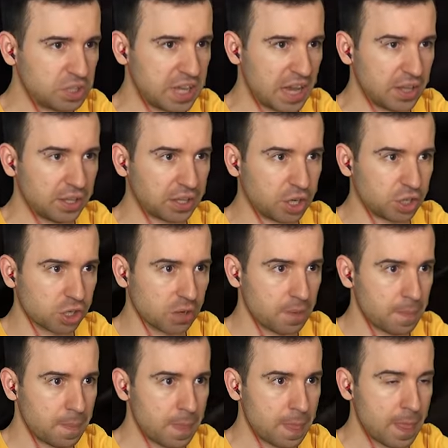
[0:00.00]
Друзья, я на
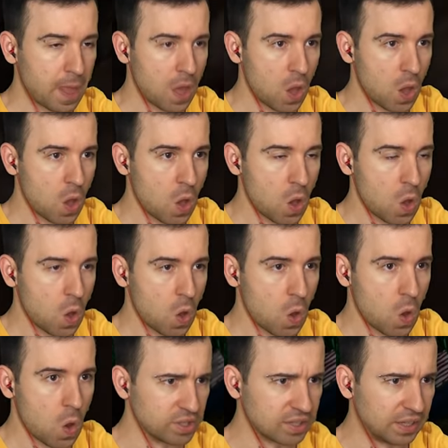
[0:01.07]
крыше.
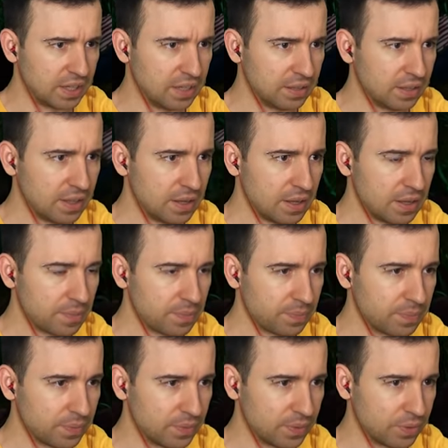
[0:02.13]
Вон он стоит.
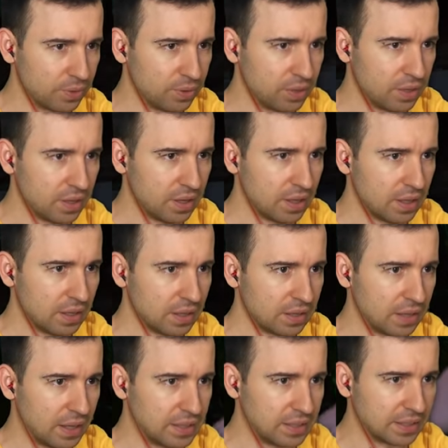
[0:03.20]
Ну.
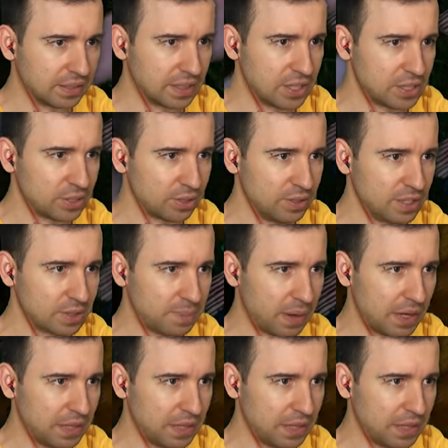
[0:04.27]
Ладненько, надеюсь, он не